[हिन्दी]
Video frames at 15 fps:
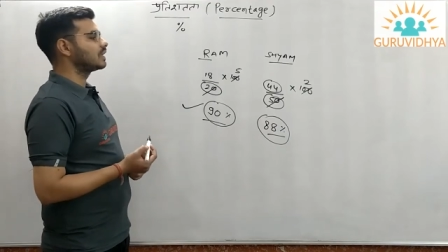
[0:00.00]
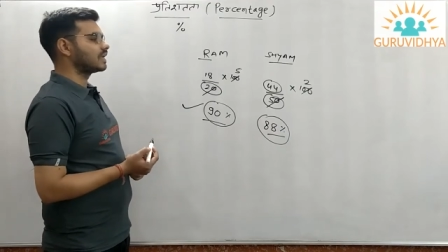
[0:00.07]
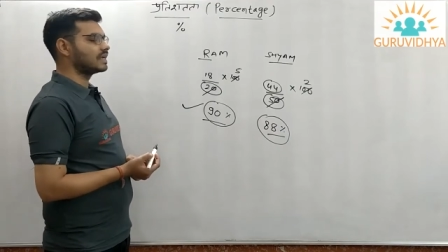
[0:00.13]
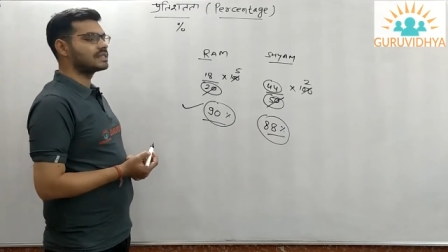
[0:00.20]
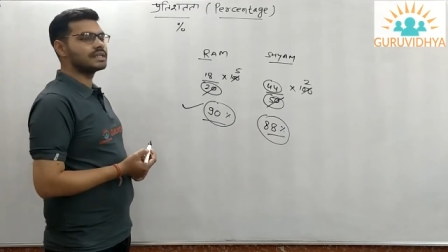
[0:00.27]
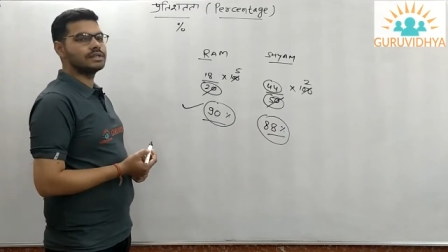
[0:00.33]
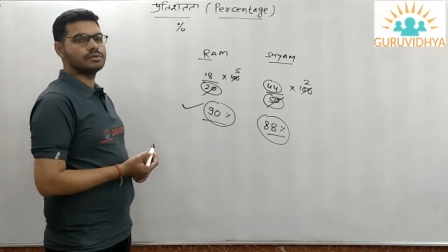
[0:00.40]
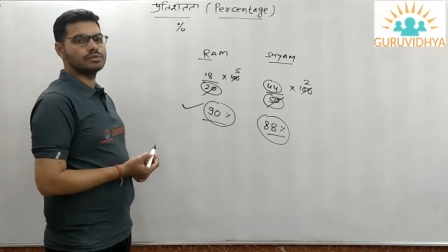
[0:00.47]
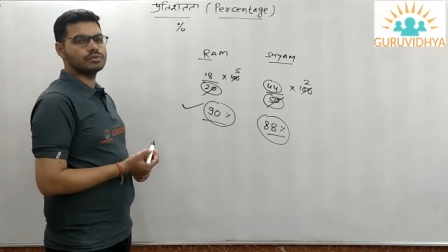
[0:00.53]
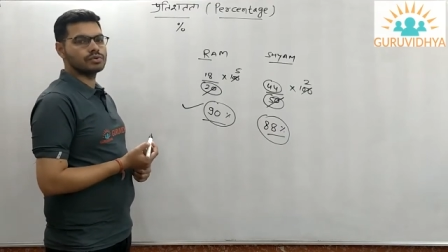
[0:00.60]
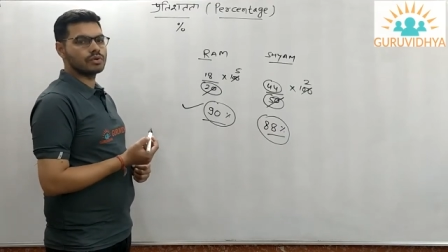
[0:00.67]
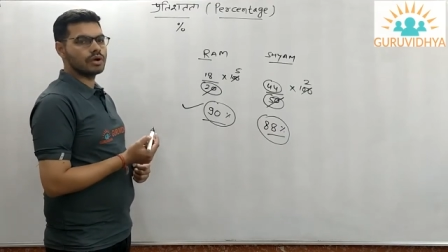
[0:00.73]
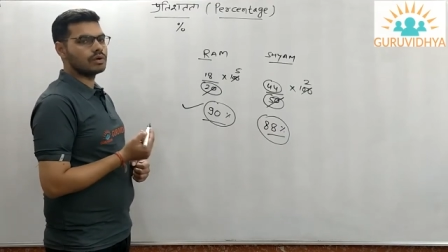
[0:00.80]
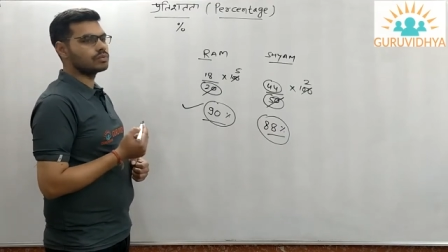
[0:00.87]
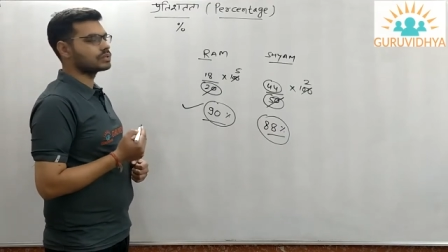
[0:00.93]
कैसे यूज
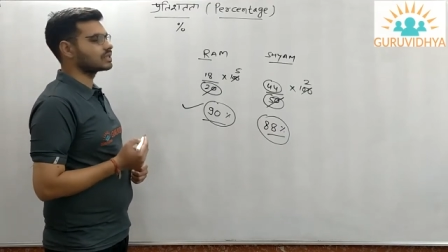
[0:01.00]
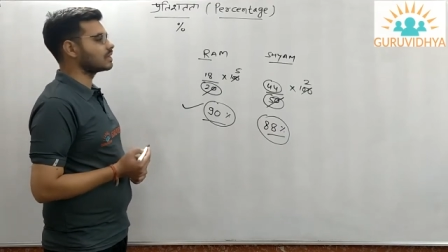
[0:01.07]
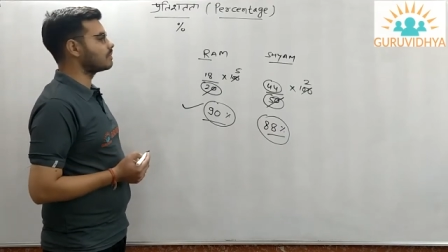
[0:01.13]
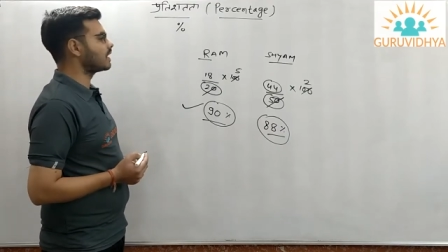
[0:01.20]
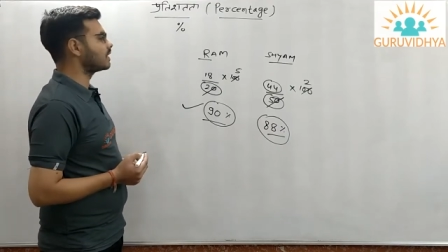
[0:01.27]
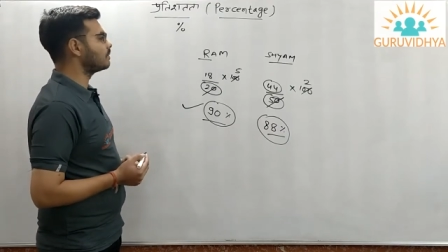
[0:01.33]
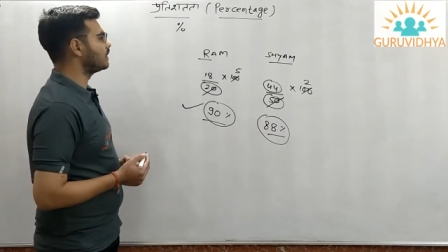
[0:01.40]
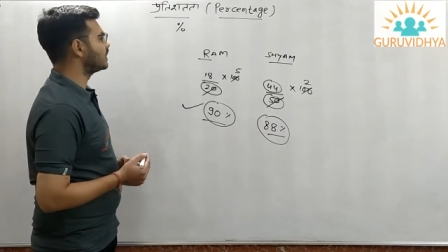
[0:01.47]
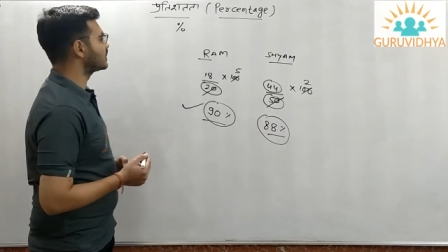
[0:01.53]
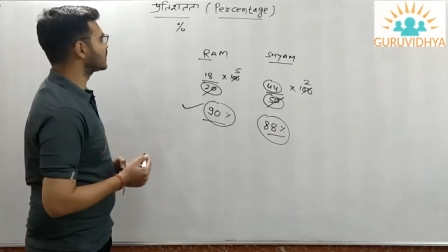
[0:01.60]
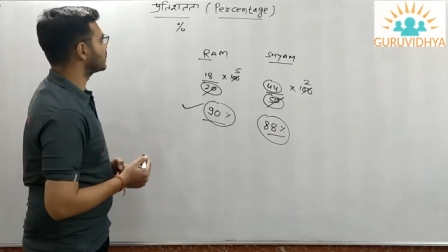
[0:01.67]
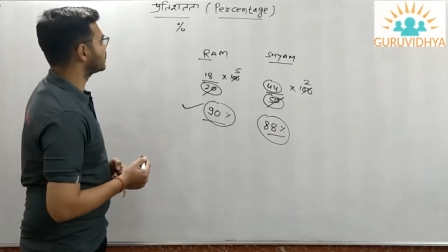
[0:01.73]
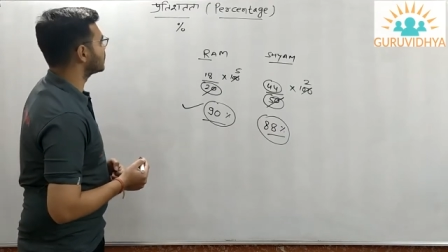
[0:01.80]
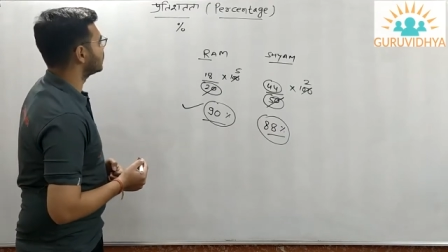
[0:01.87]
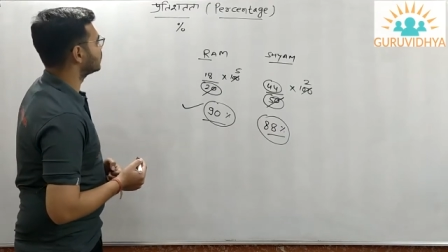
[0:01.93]
होगा उसके बारे में
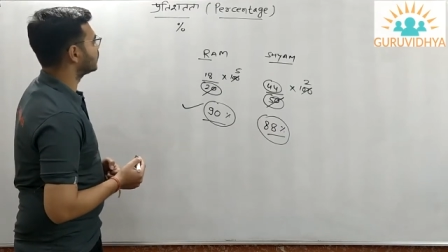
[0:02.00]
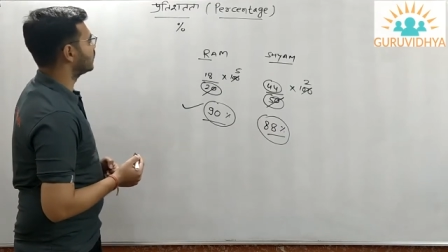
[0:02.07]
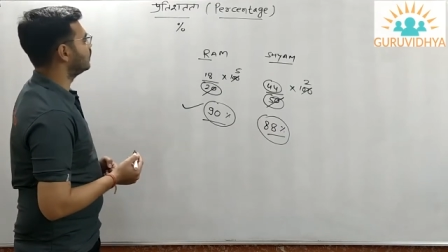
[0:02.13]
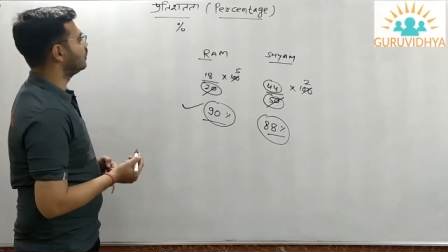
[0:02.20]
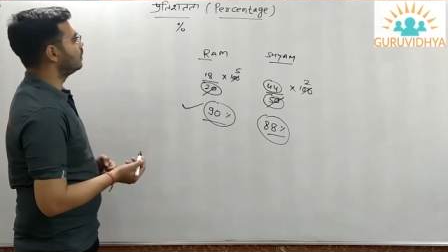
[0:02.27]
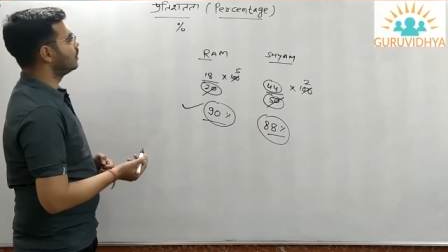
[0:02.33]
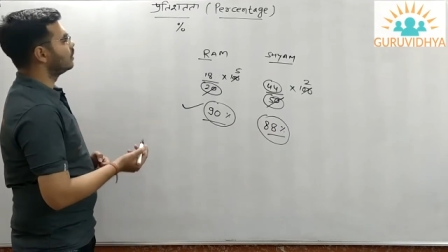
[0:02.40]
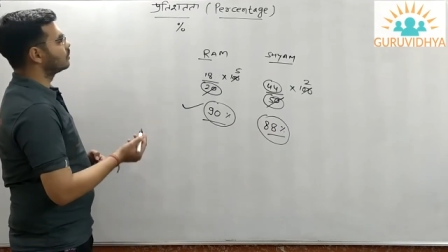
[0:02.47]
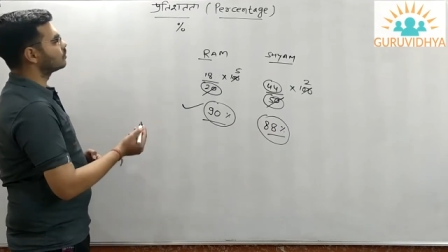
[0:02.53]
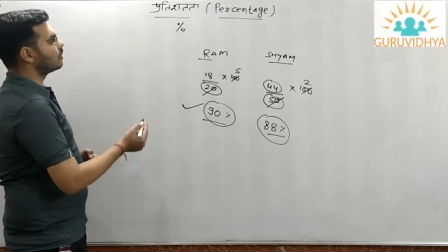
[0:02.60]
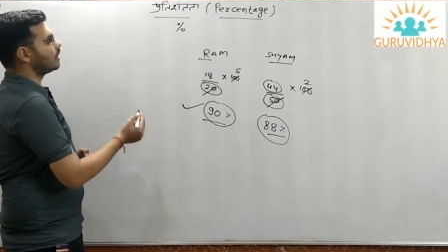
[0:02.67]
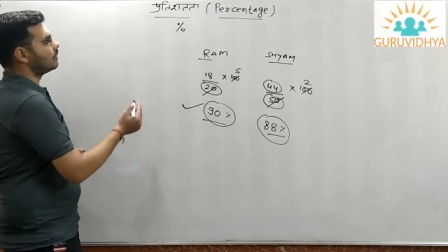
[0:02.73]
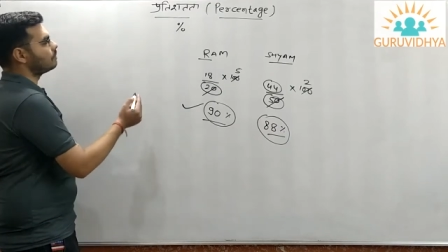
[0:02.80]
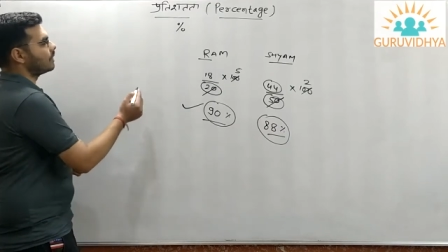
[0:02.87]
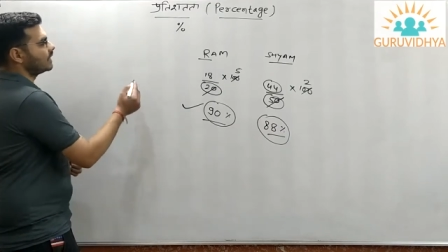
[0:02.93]
डिस्कस करते हैं तो
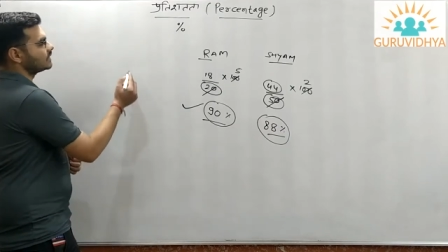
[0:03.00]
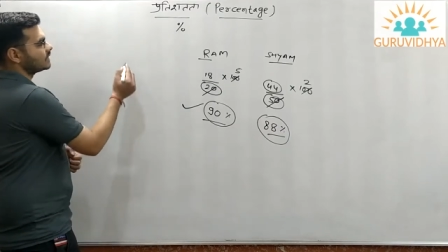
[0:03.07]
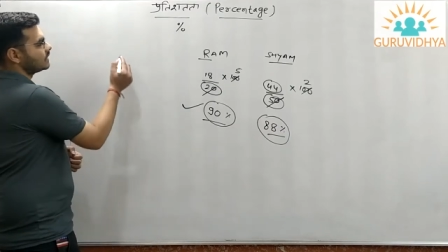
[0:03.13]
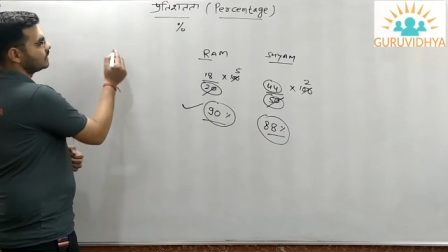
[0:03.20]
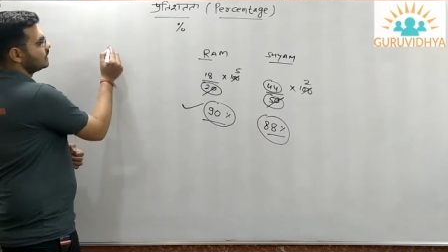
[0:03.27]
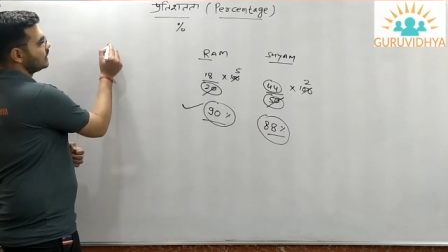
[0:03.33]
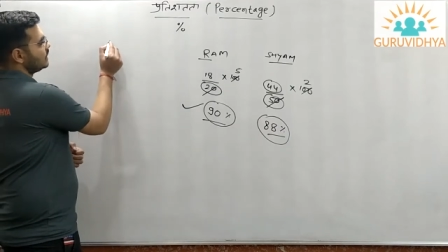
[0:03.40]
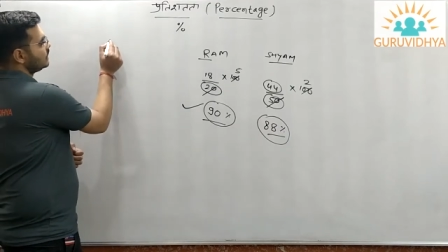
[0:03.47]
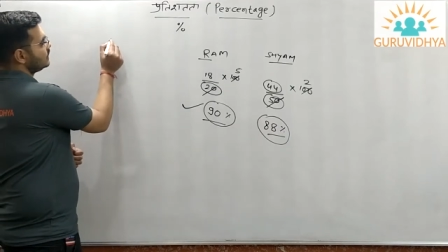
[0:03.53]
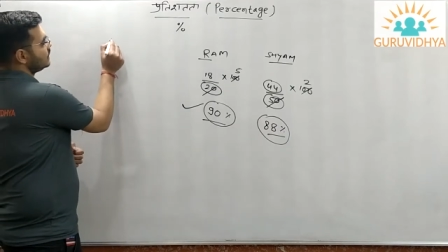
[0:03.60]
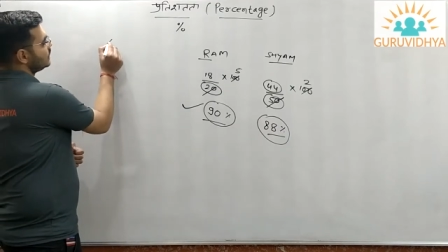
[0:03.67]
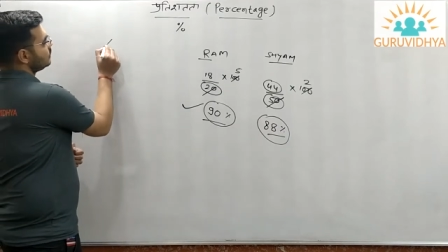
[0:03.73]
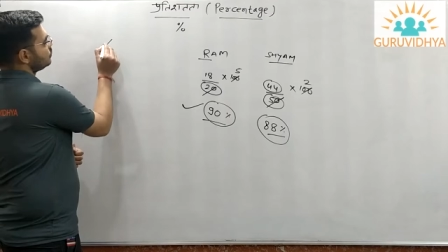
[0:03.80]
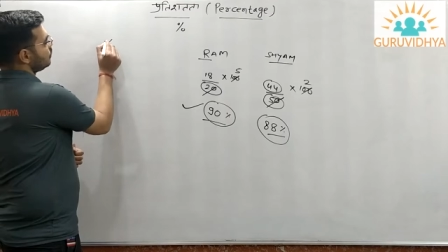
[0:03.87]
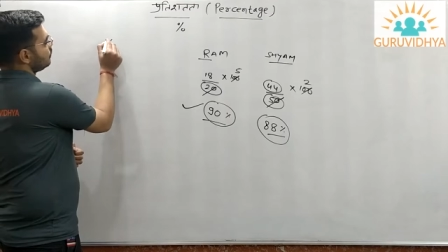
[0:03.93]
अब बात चलती है
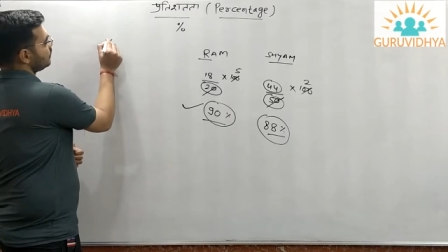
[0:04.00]
ये जो